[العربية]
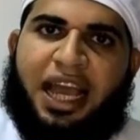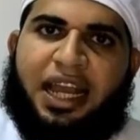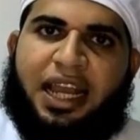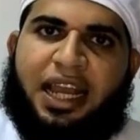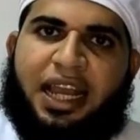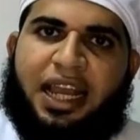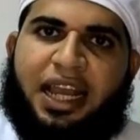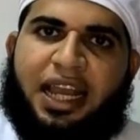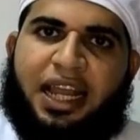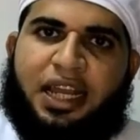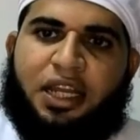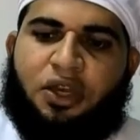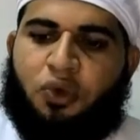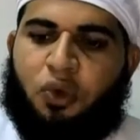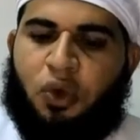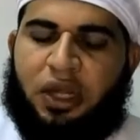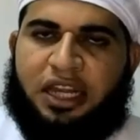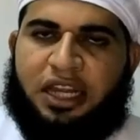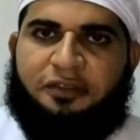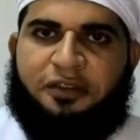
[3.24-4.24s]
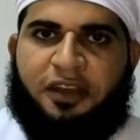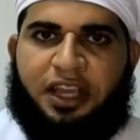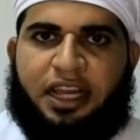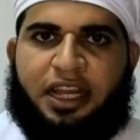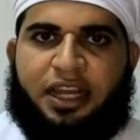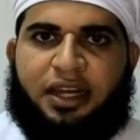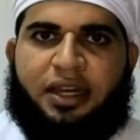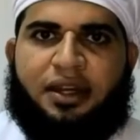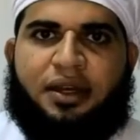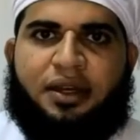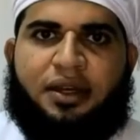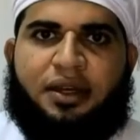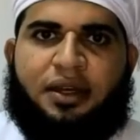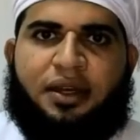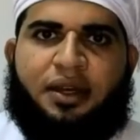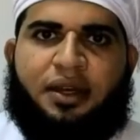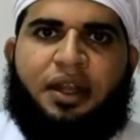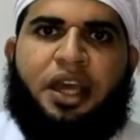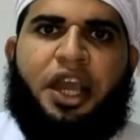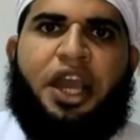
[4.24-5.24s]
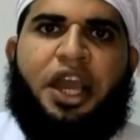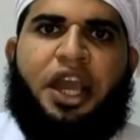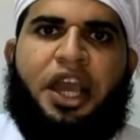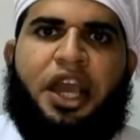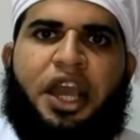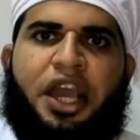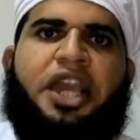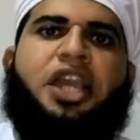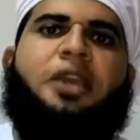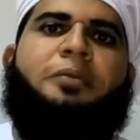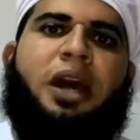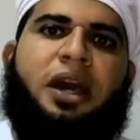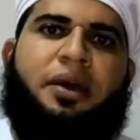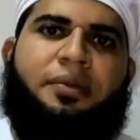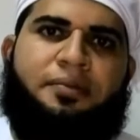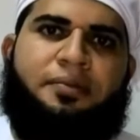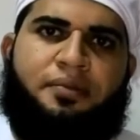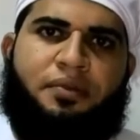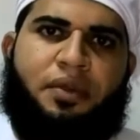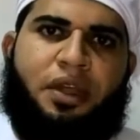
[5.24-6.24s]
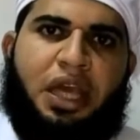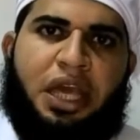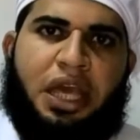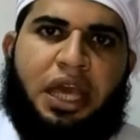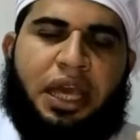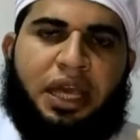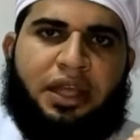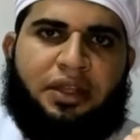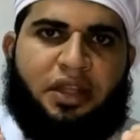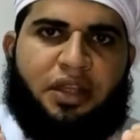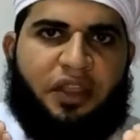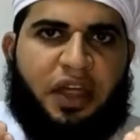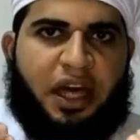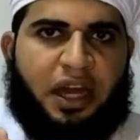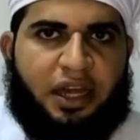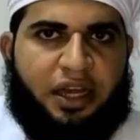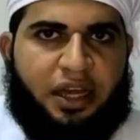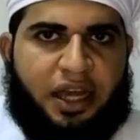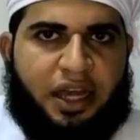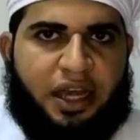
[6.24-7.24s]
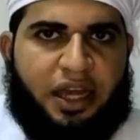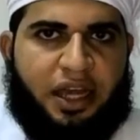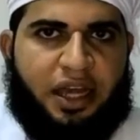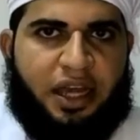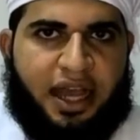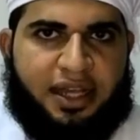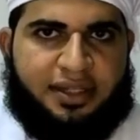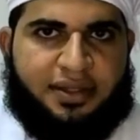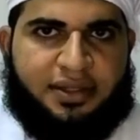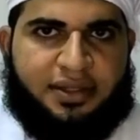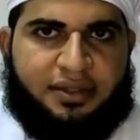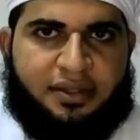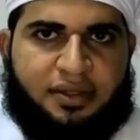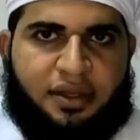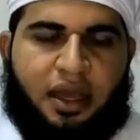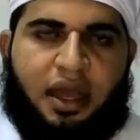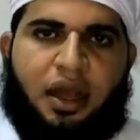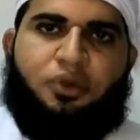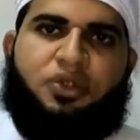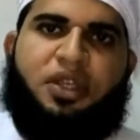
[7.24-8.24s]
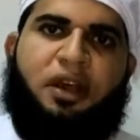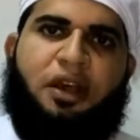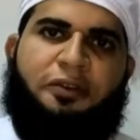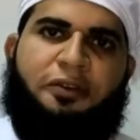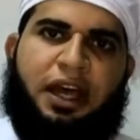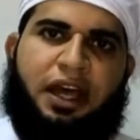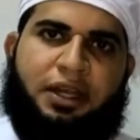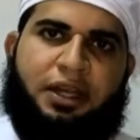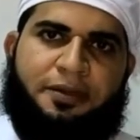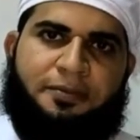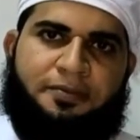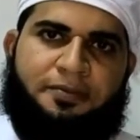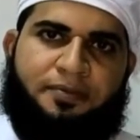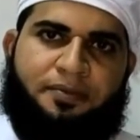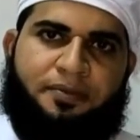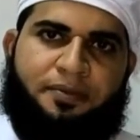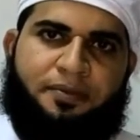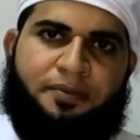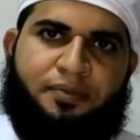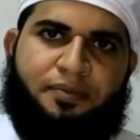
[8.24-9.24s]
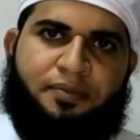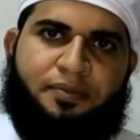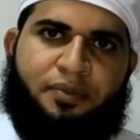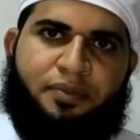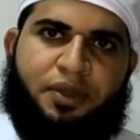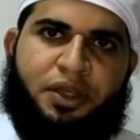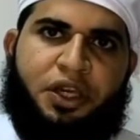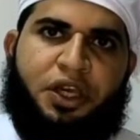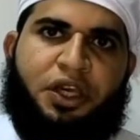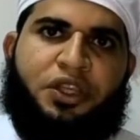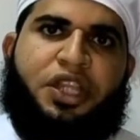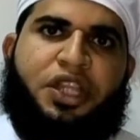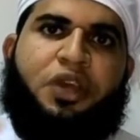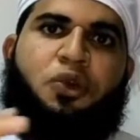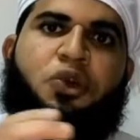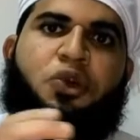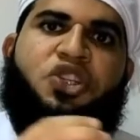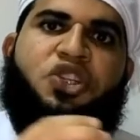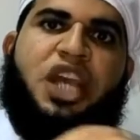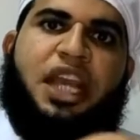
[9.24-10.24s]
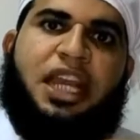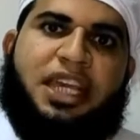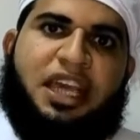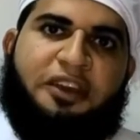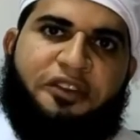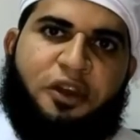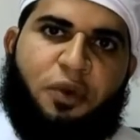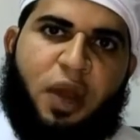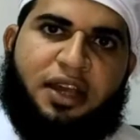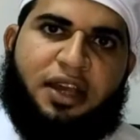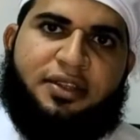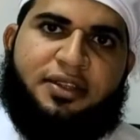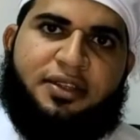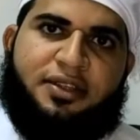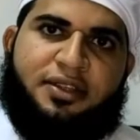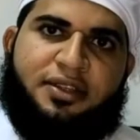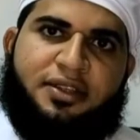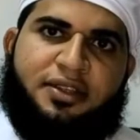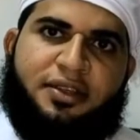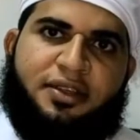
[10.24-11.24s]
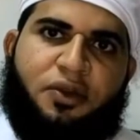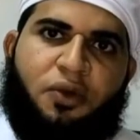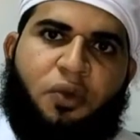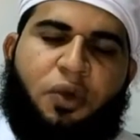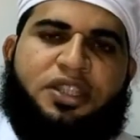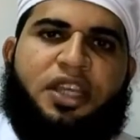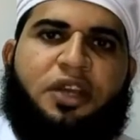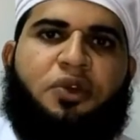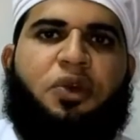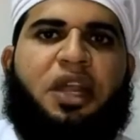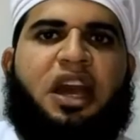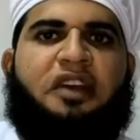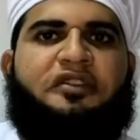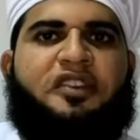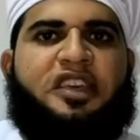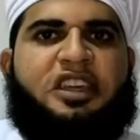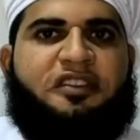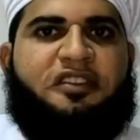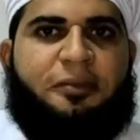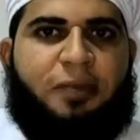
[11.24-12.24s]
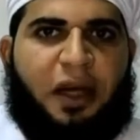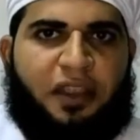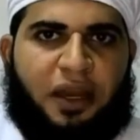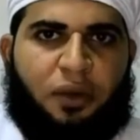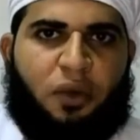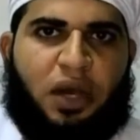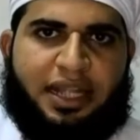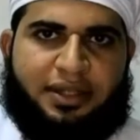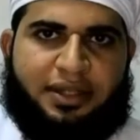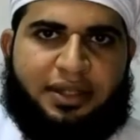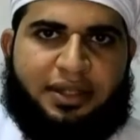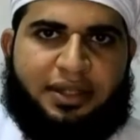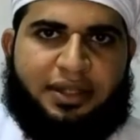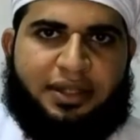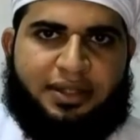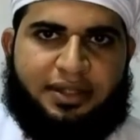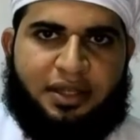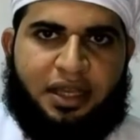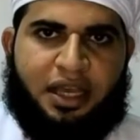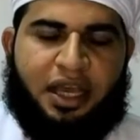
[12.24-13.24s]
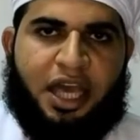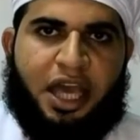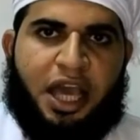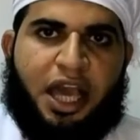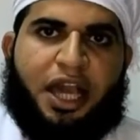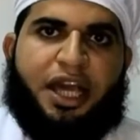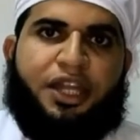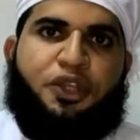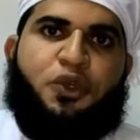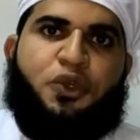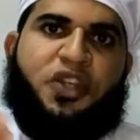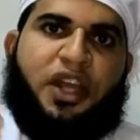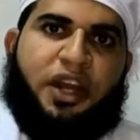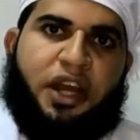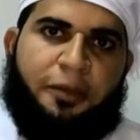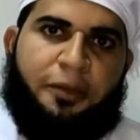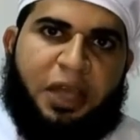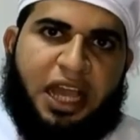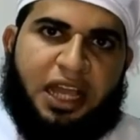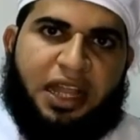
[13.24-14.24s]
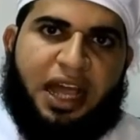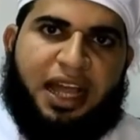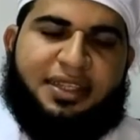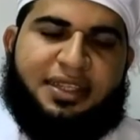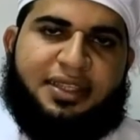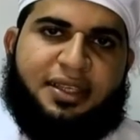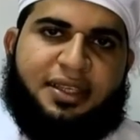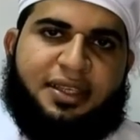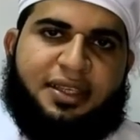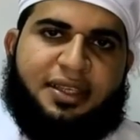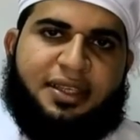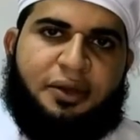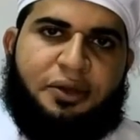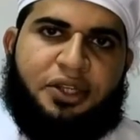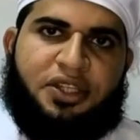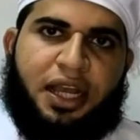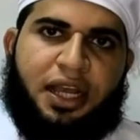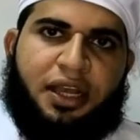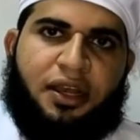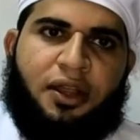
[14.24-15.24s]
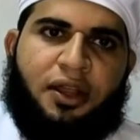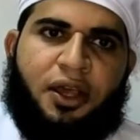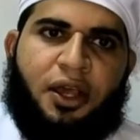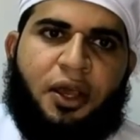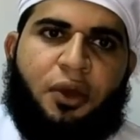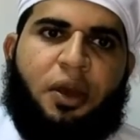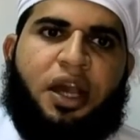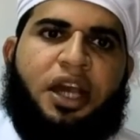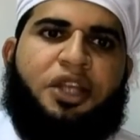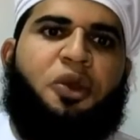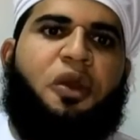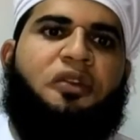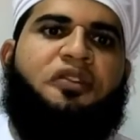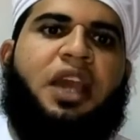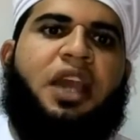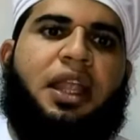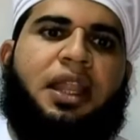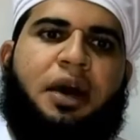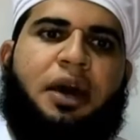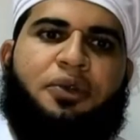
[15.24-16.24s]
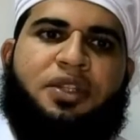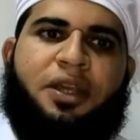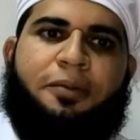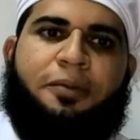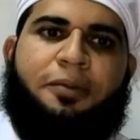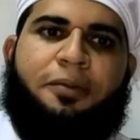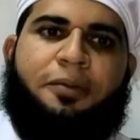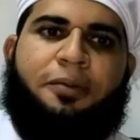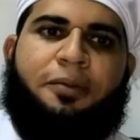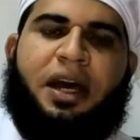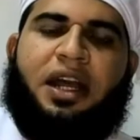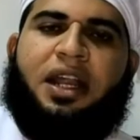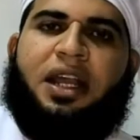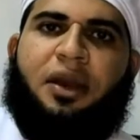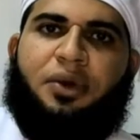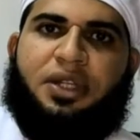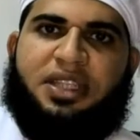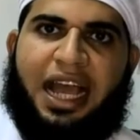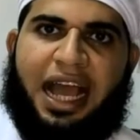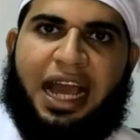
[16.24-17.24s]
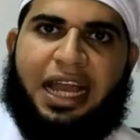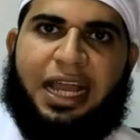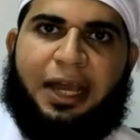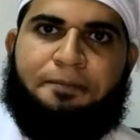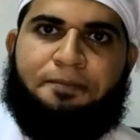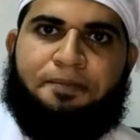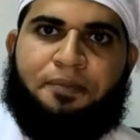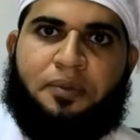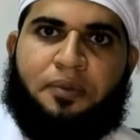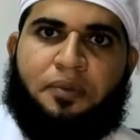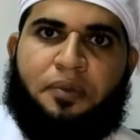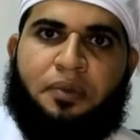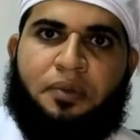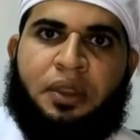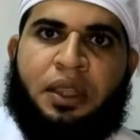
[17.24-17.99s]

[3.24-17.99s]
جعل لكل فعل حكمة تظهر للناس أو تخفى تكون جلية في وقت وتكون خفية في بعض الأوقات قد يصرح بها الله عز وجل وقد يخفيها الله تبارك وتعالى